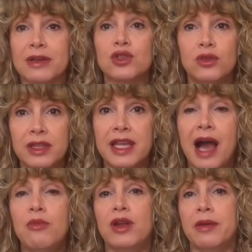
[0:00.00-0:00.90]
ma
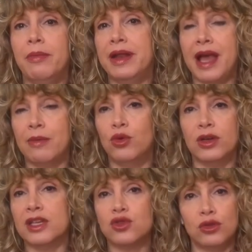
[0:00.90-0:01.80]
ascoltiamola e
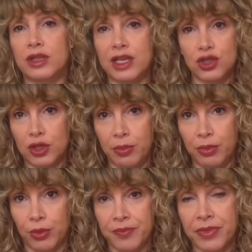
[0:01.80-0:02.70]
impariamo ad ascoltarci di
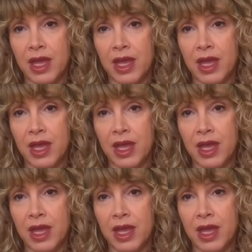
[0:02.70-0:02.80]
più.